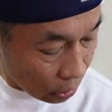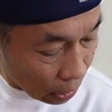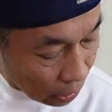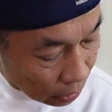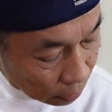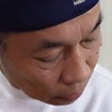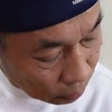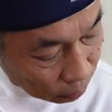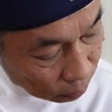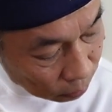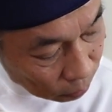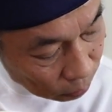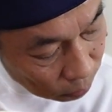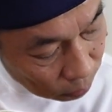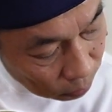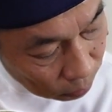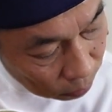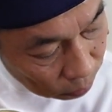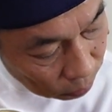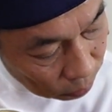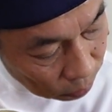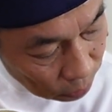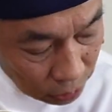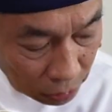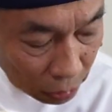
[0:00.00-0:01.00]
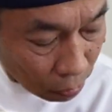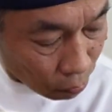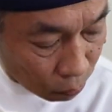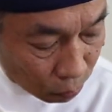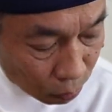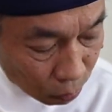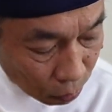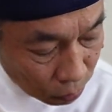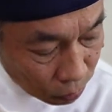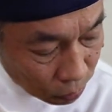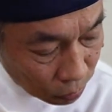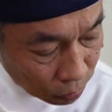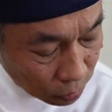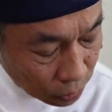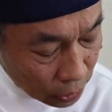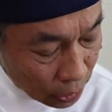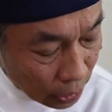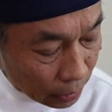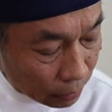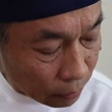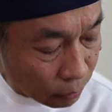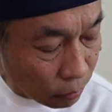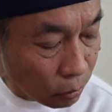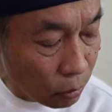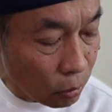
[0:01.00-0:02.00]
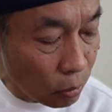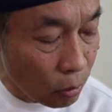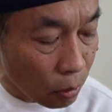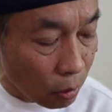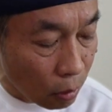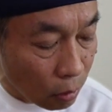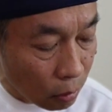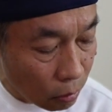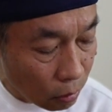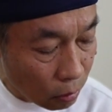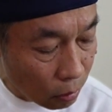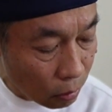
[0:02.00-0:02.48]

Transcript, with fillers: 弦、違う、6弦の